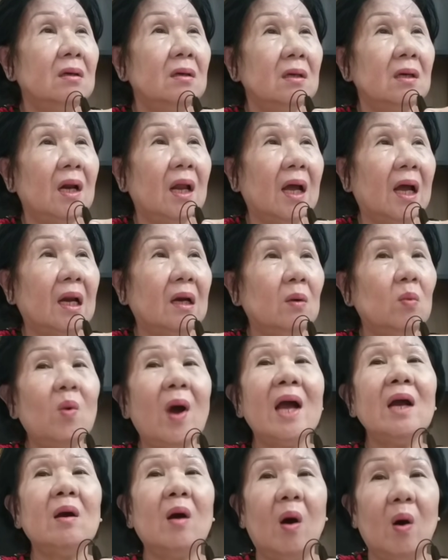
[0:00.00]
là nó
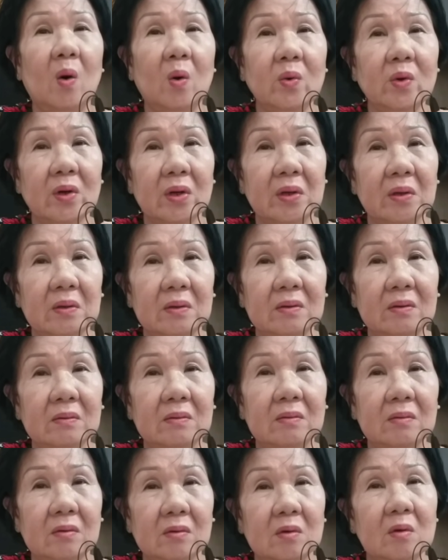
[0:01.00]
quá khổ rồi.
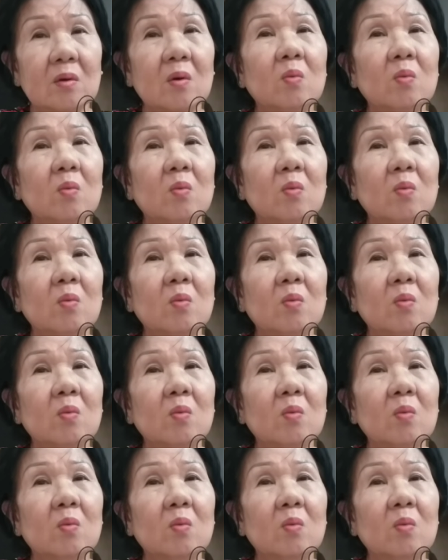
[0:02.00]
Nó